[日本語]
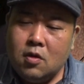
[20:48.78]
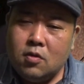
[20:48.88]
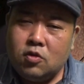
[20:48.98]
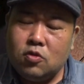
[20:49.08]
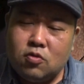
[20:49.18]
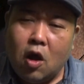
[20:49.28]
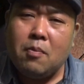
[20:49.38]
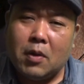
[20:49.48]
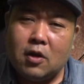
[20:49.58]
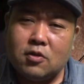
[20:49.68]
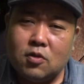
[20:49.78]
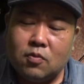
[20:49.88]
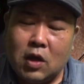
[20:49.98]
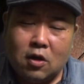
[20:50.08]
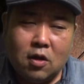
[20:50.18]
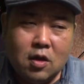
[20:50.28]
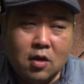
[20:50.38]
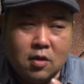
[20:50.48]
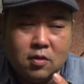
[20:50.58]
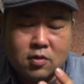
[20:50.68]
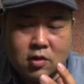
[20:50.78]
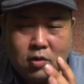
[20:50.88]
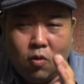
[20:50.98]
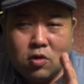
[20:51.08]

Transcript: 中途半端なんですよ。だから、すご